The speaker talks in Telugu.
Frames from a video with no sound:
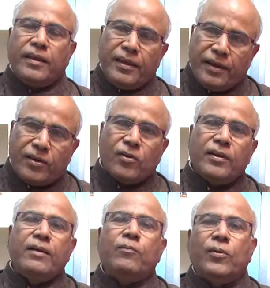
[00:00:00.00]
ఈ
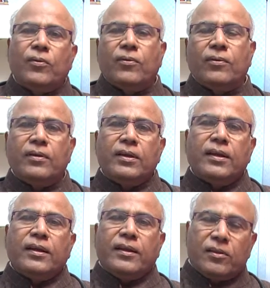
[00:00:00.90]
హెట్రోనే ఇప్పుడు
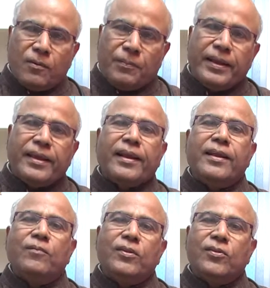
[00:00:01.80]
ఇదిగో
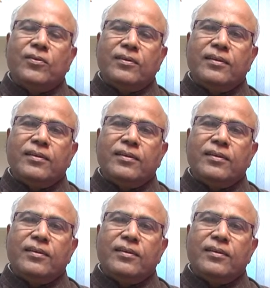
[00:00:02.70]
పనికిరాని మందు